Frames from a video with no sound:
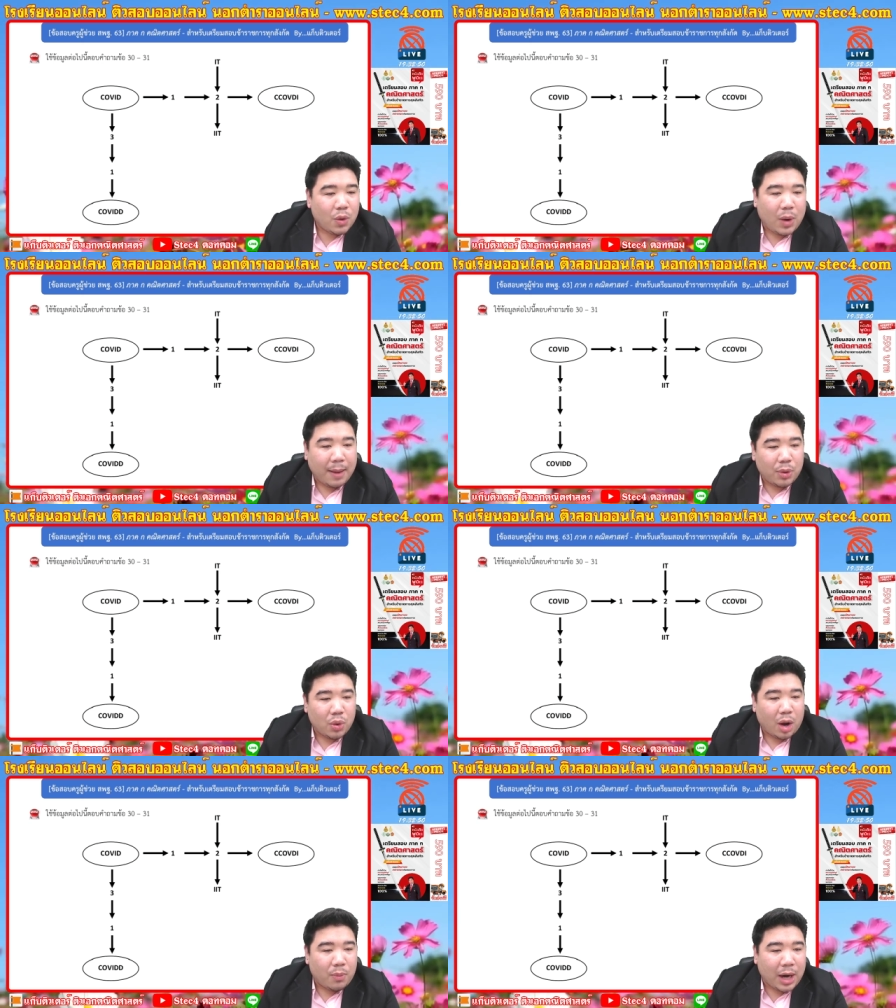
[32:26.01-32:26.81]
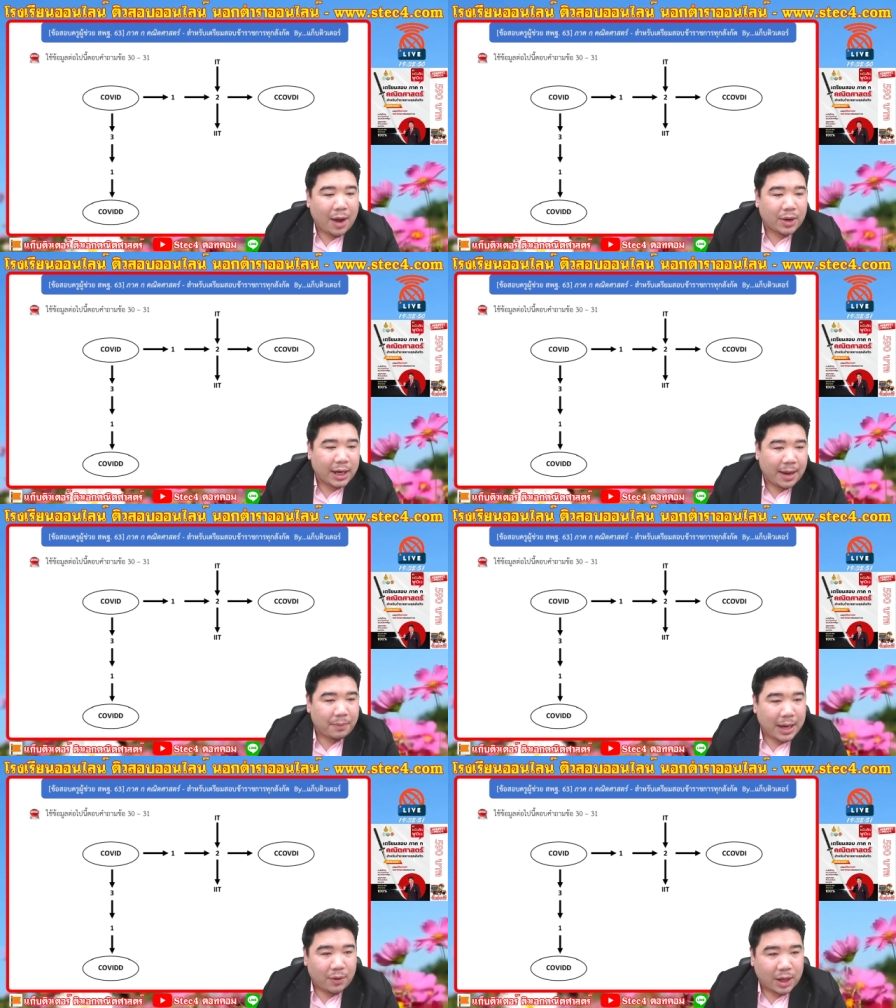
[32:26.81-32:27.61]
ความรู้ของพวกเรานะครับ
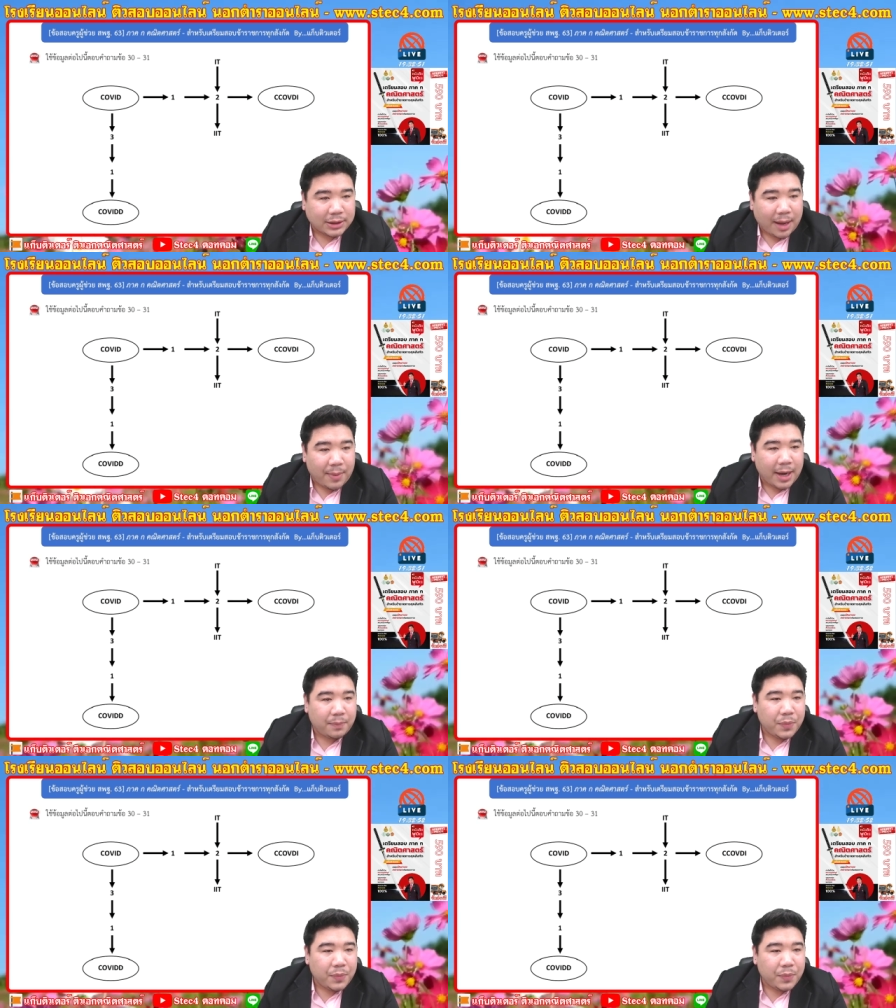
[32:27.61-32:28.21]
เราก็สามารถ